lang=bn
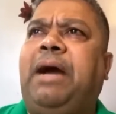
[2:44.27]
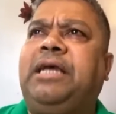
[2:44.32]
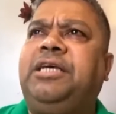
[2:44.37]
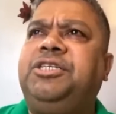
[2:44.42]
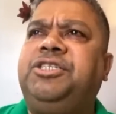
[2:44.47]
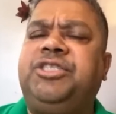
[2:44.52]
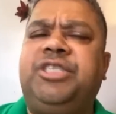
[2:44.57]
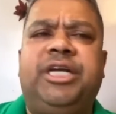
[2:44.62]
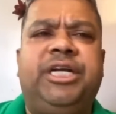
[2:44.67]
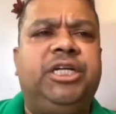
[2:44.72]

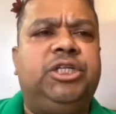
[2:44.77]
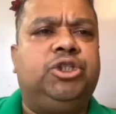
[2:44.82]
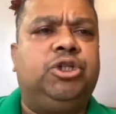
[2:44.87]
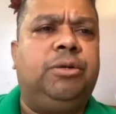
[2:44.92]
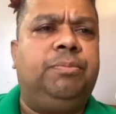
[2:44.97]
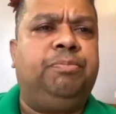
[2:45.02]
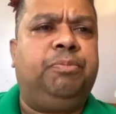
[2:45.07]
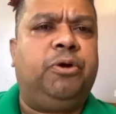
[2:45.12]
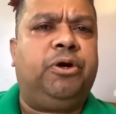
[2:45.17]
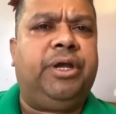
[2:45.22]
পাকিস্তানের
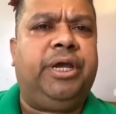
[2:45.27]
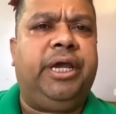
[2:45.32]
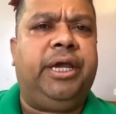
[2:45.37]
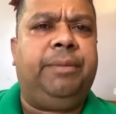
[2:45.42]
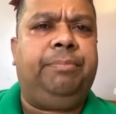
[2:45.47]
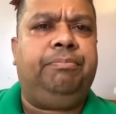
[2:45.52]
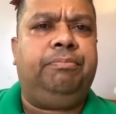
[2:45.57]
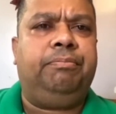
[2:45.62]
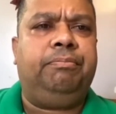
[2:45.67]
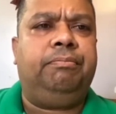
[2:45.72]

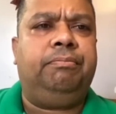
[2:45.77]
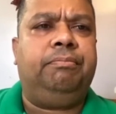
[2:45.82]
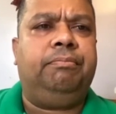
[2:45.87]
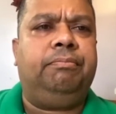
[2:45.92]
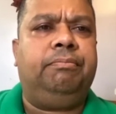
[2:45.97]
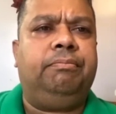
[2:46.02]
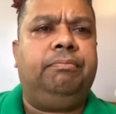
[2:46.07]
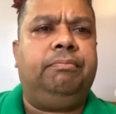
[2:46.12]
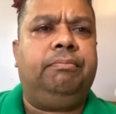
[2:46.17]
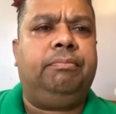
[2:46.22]
সম্পর্কে
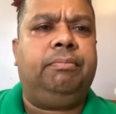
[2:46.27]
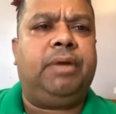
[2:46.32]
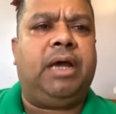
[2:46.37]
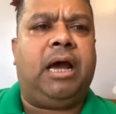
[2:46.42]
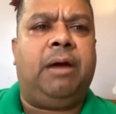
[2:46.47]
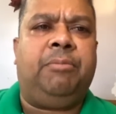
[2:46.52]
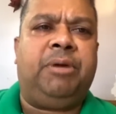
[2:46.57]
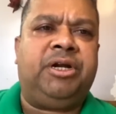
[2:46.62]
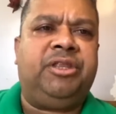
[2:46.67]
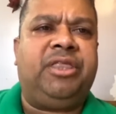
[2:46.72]

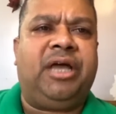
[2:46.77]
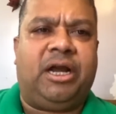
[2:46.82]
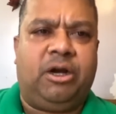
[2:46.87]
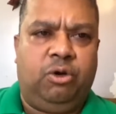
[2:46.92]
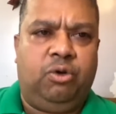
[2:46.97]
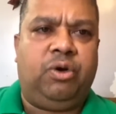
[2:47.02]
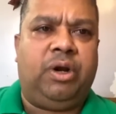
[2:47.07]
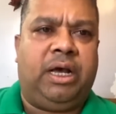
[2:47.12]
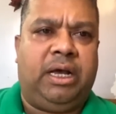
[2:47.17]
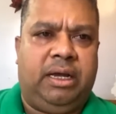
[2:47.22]
আমার
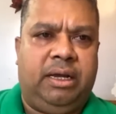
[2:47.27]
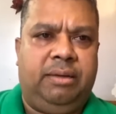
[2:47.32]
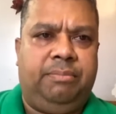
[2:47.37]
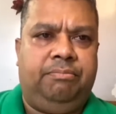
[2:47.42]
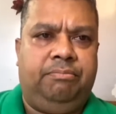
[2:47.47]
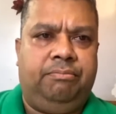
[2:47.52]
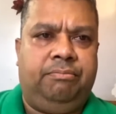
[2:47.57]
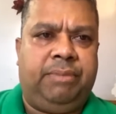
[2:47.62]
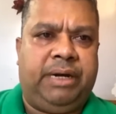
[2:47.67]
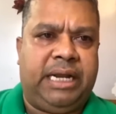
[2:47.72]
ধারণা
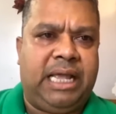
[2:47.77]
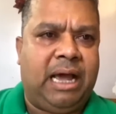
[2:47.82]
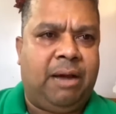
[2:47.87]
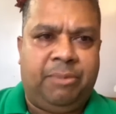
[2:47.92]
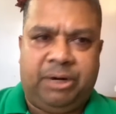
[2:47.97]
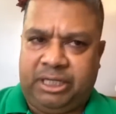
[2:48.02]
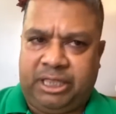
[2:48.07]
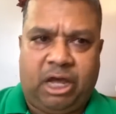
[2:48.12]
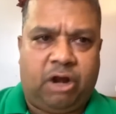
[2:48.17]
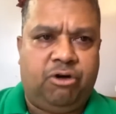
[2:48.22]
মানে
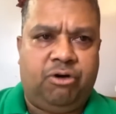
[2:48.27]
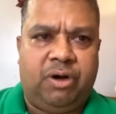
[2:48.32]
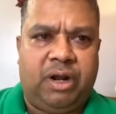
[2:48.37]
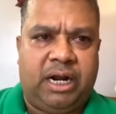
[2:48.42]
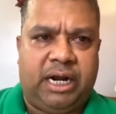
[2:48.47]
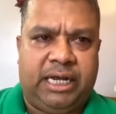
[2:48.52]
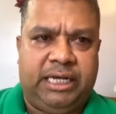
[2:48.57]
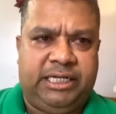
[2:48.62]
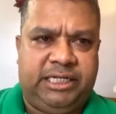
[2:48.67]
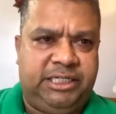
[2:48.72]
আমার
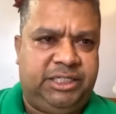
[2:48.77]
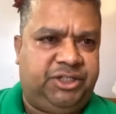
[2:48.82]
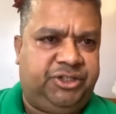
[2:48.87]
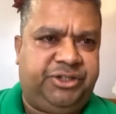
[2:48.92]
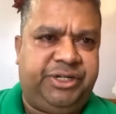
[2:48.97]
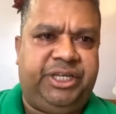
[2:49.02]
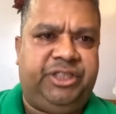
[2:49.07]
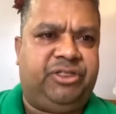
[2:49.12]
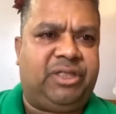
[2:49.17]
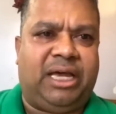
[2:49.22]
ধারণা না
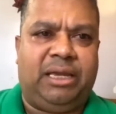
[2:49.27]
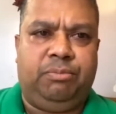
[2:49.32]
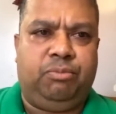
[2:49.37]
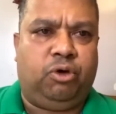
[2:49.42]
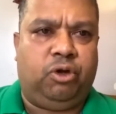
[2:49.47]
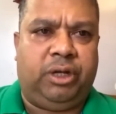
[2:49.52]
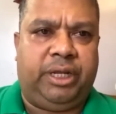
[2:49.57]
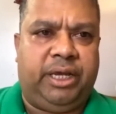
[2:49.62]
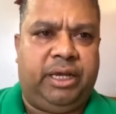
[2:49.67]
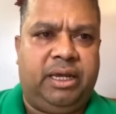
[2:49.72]
হিস্ট্রি তাই
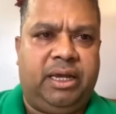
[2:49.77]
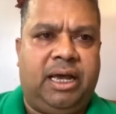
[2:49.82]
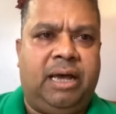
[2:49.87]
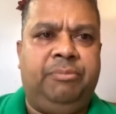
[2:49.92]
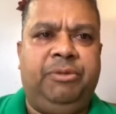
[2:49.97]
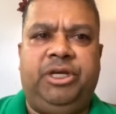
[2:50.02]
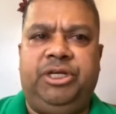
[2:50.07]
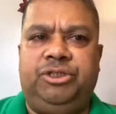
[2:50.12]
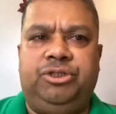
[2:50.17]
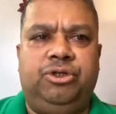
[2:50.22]
বলে
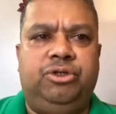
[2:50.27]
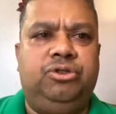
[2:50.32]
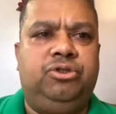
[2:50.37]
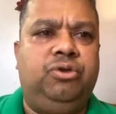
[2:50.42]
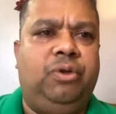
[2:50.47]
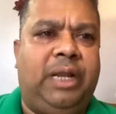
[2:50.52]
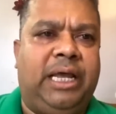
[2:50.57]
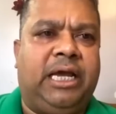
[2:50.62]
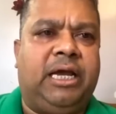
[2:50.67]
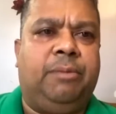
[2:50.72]
আমি কিছু
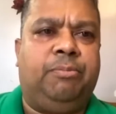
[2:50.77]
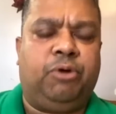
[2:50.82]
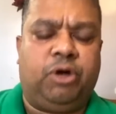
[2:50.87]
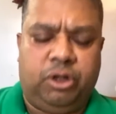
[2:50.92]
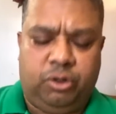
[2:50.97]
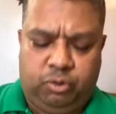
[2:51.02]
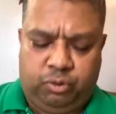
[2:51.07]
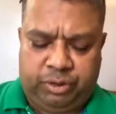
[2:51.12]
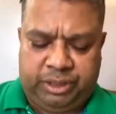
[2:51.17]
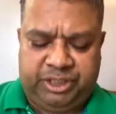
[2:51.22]
কিছু
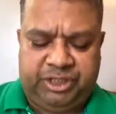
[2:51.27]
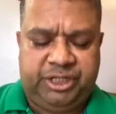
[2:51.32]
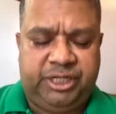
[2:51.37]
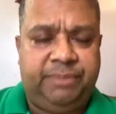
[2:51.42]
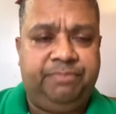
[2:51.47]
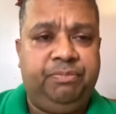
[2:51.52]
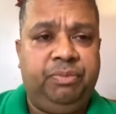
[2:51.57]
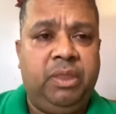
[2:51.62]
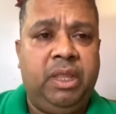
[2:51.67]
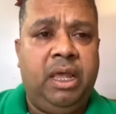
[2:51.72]
লেখাপড়া
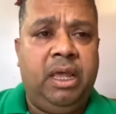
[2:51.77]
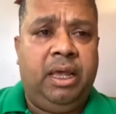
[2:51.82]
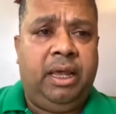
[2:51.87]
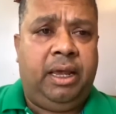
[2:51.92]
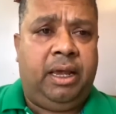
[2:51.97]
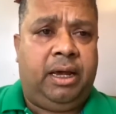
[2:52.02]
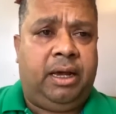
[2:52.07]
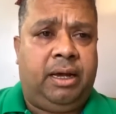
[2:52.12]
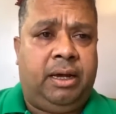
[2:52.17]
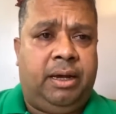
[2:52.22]
করেছি
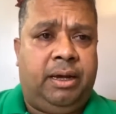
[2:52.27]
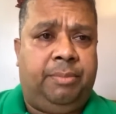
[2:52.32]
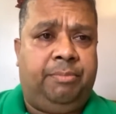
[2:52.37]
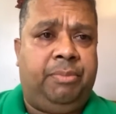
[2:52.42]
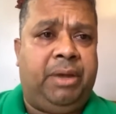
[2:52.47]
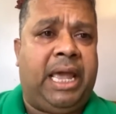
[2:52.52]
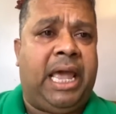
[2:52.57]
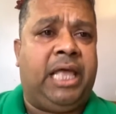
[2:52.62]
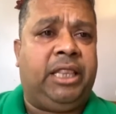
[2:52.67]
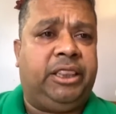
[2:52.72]

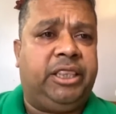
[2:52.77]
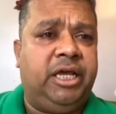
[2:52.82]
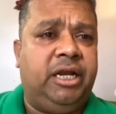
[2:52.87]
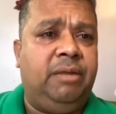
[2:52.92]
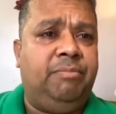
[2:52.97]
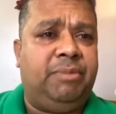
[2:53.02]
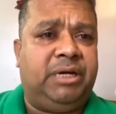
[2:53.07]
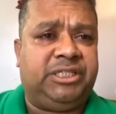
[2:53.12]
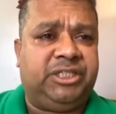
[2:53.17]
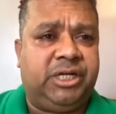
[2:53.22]

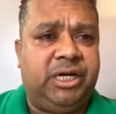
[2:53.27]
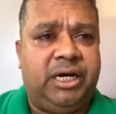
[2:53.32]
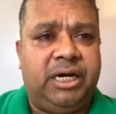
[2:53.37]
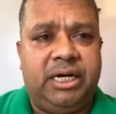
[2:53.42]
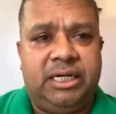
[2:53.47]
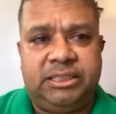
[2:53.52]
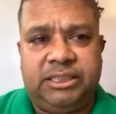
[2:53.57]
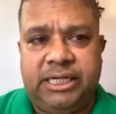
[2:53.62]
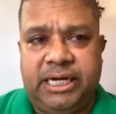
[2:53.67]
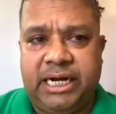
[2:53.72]
অ্যান্থনি
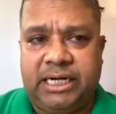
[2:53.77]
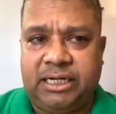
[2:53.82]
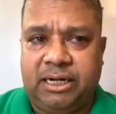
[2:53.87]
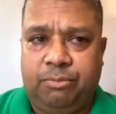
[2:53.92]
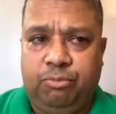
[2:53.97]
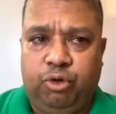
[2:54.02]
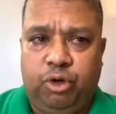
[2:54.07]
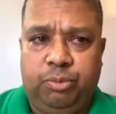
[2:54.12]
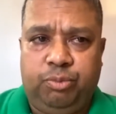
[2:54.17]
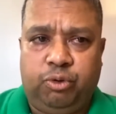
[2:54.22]
মাস্কারনাসের
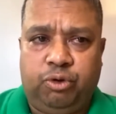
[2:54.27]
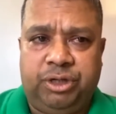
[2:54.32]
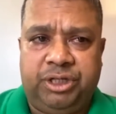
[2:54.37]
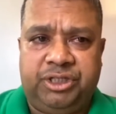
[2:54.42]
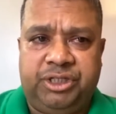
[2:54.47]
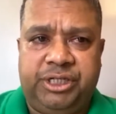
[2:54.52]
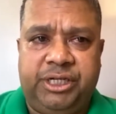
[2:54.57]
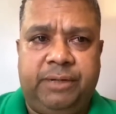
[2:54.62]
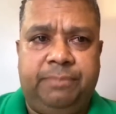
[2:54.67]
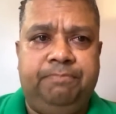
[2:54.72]
একটা বই
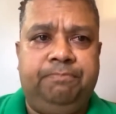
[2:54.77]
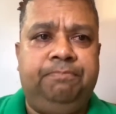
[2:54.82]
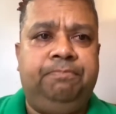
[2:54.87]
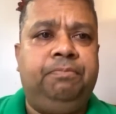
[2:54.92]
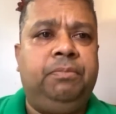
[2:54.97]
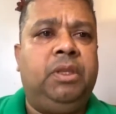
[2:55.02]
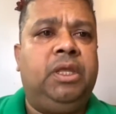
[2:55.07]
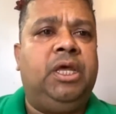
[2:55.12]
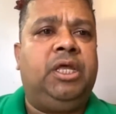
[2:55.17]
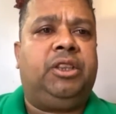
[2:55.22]
পড়েছি
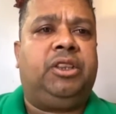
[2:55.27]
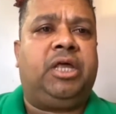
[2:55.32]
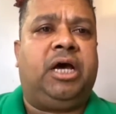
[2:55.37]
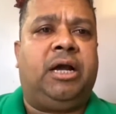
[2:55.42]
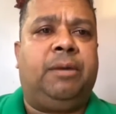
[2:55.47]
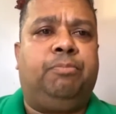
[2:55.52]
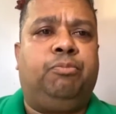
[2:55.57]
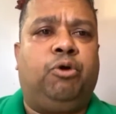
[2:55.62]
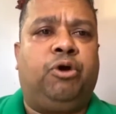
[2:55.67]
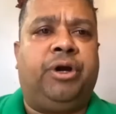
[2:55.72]

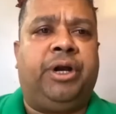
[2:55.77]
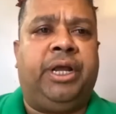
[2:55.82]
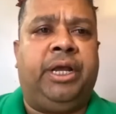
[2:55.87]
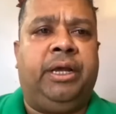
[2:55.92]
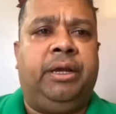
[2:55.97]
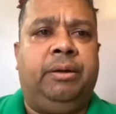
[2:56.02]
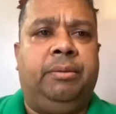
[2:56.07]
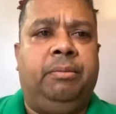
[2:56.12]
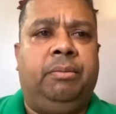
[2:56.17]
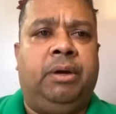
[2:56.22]

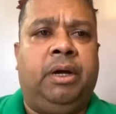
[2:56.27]
তারপরে